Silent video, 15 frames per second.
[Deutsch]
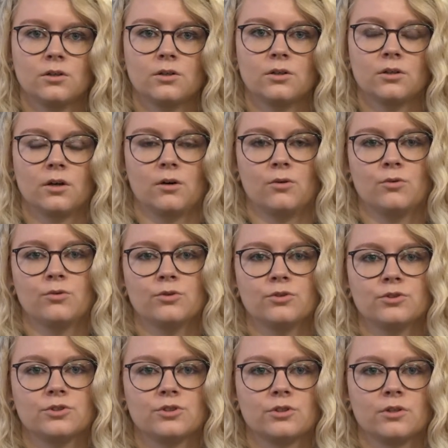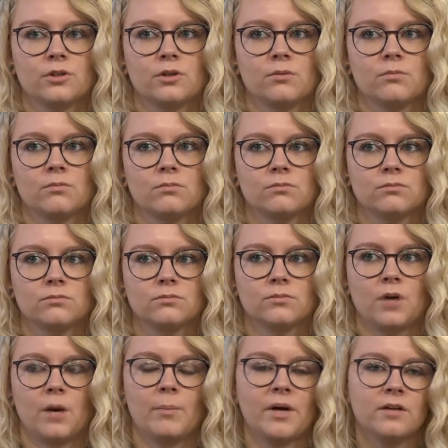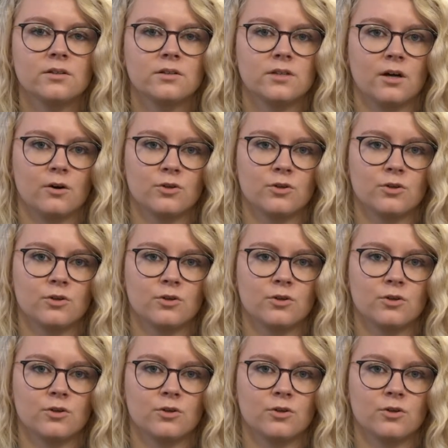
Genau, und ähm, am Ende der